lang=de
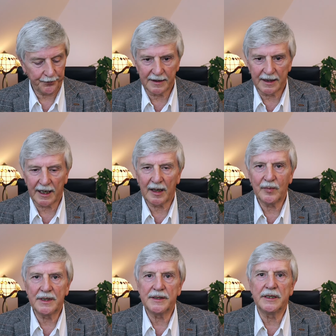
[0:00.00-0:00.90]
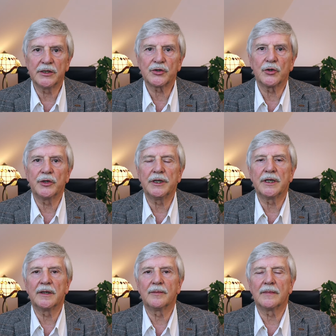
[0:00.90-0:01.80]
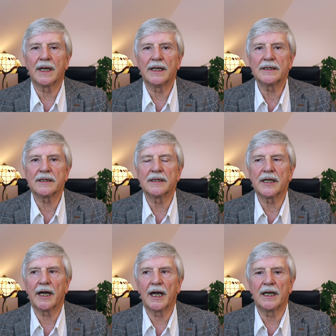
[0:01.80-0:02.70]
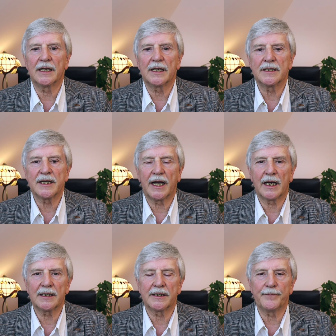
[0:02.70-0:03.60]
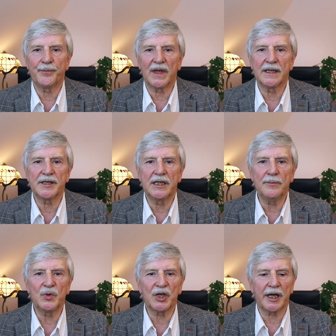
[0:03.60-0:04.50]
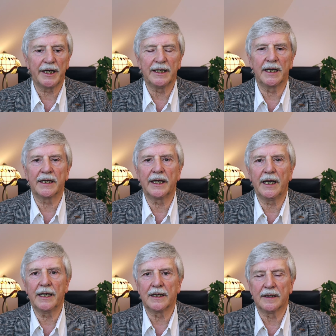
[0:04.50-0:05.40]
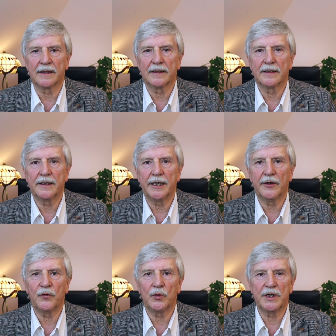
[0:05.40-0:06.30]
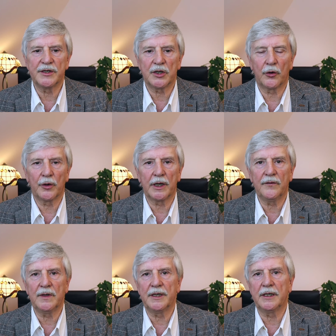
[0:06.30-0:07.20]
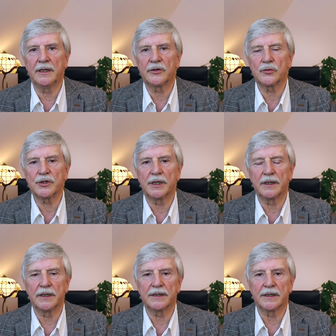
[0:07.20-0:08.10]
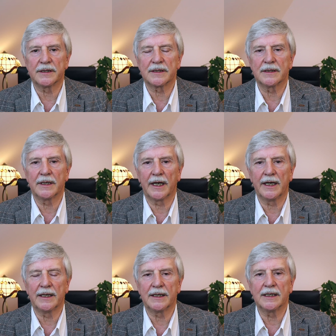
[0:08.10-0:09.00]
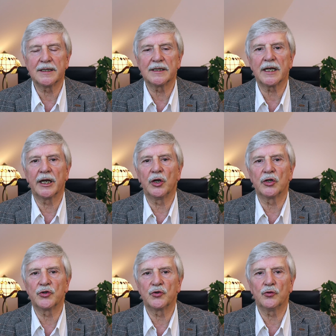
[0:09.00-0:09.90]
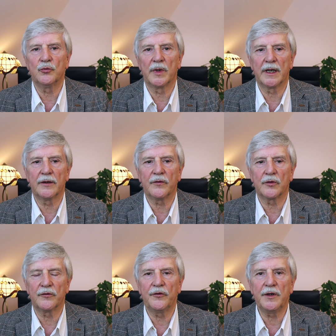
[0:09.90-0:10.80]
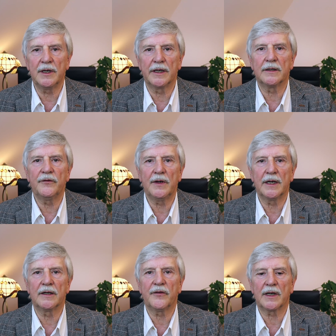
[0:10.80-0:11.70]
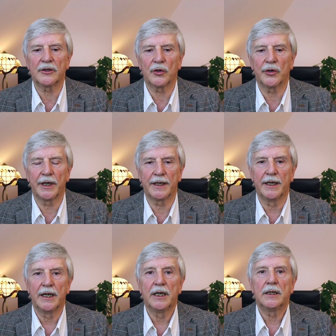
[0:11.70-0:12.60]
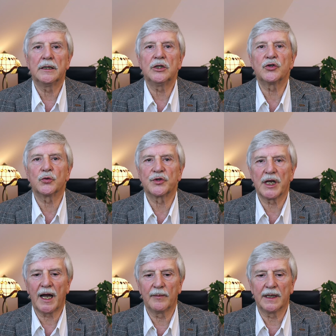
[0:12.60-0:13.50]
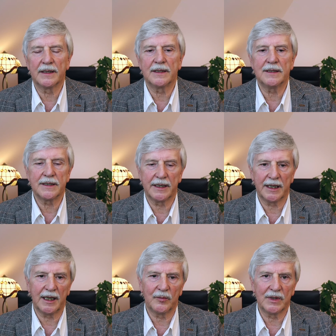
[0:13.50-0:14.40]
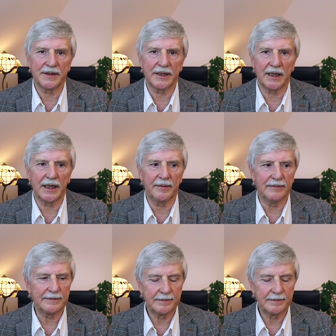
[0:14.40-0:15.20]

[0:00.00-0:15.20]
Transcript: da habe ich dir schon in dem ersten Teil gesagt, es gibt kein Gen, der für diese Longevity zuständig ist. Nein, das ist eine Summe von vielen, vielen Faktoren, die zusammen diese Ergebnisse ergeben.